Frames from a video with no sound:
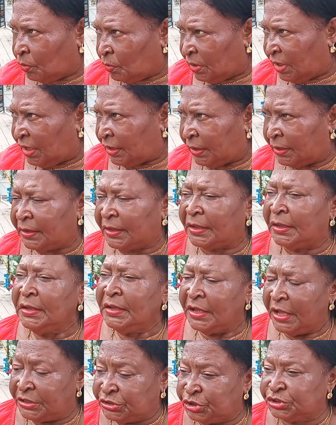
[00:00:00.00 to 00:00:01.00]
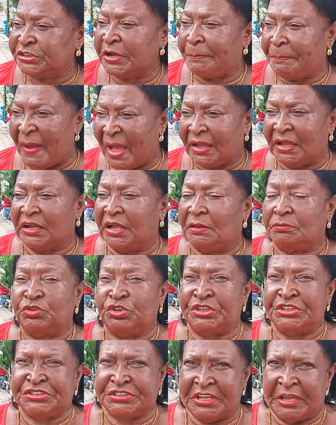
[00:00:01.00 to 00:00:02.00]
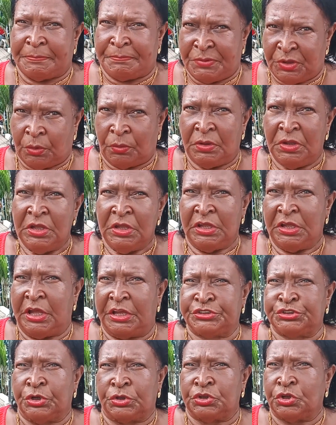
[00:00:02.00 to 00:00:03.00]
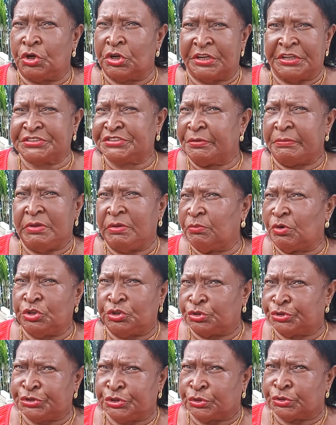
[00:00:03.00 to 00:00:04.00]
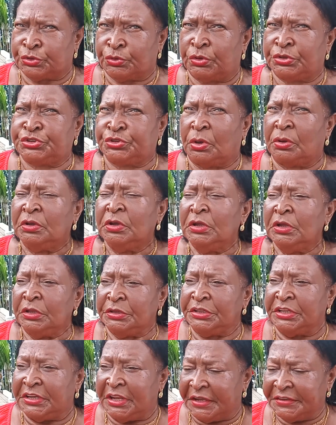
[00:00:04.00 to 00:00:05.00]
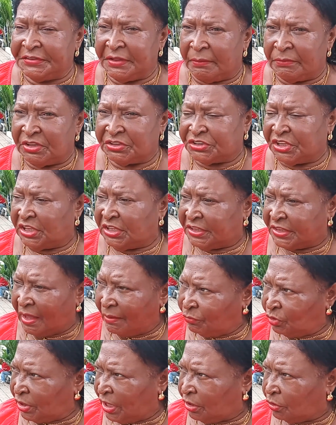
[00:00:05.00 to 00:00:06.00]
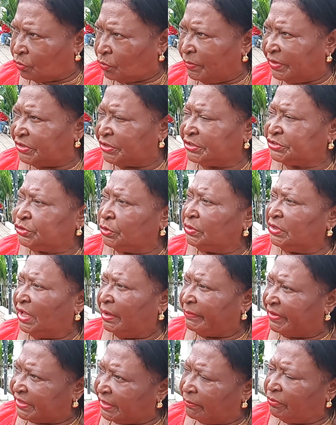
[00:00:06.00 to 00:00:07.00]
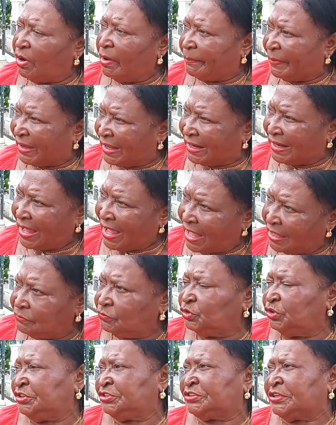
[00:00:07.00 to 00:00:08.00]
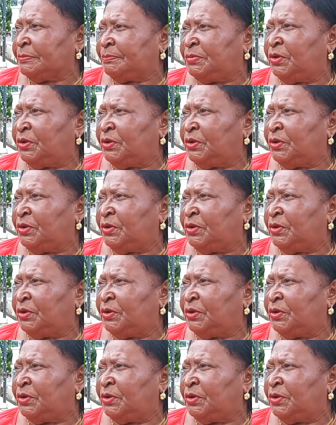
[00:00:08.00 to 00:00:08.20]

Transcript: 23 dólares. Por eso sumación. paga en el municipio. eso no recibimos nosotros. Eso directamente le damos la documentación y la mandamos a pagar al municipio.